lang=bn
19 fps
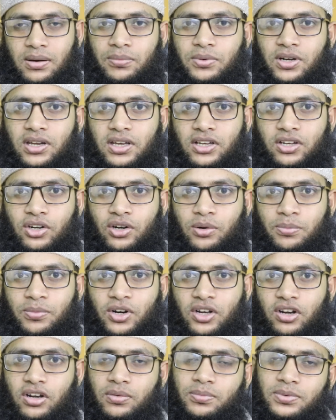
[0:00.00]
আসসালামু আলাইকুম
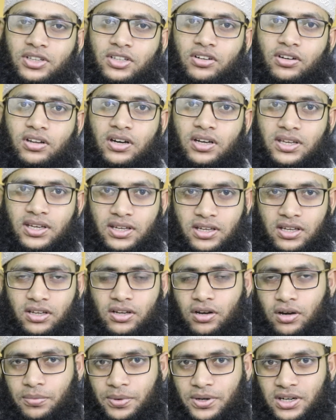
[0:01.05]
আরহামতুল্লাহি
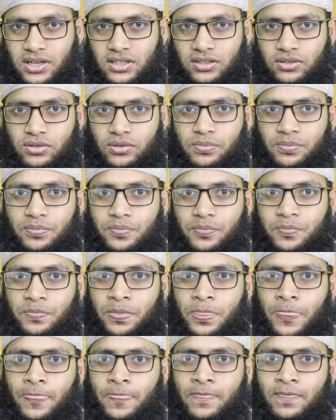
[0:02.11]
আবরাকাত
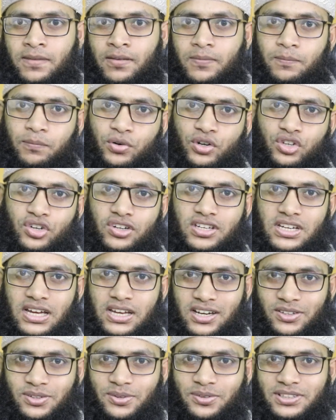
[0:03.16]
প্রশংসা
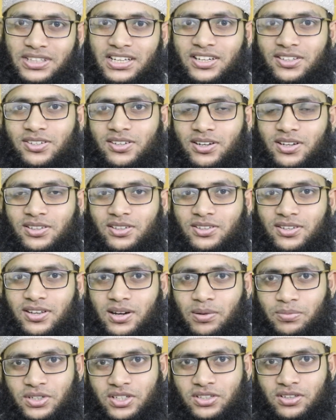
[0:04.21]
আল্লাহ সামতাল্লাহ সালাত
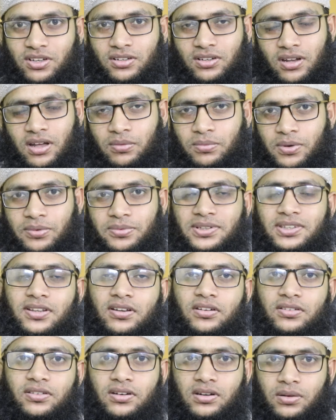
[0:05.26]
সালাম বসিদ
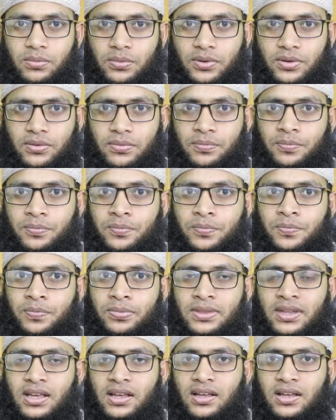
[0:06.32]
সাল্লাম উপর
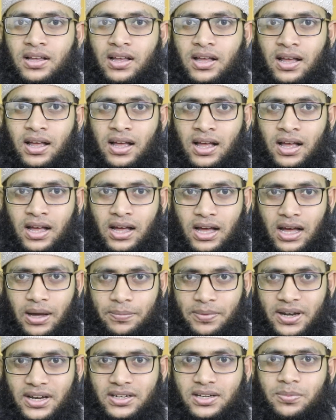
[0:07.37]

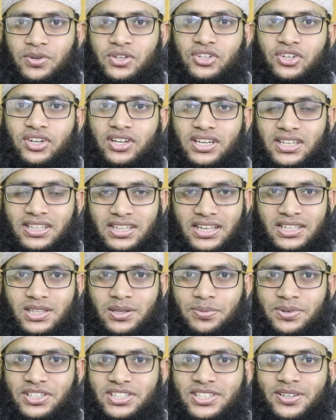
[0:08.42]
আমরা একটা বিষয়
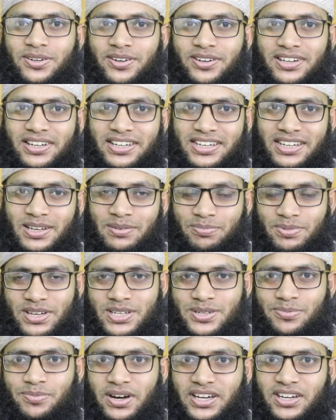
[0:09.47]
দেখতে পেয়েছি অনলাইনে
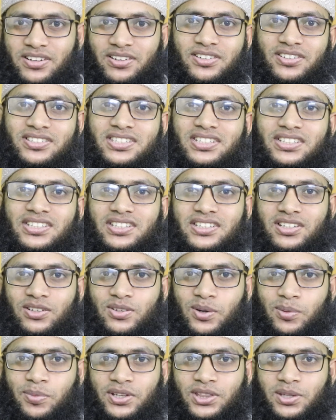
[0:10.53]
বেশ ভাইরাল হয়েছে সেটা
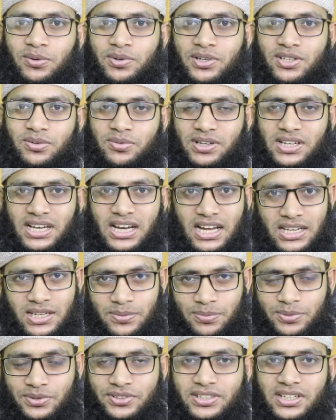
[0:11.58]
হলো বর্তমান সময়ে কালী
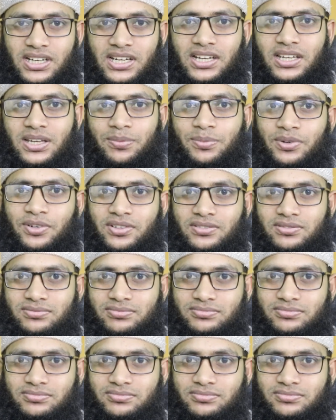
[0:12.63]
পূজা এবং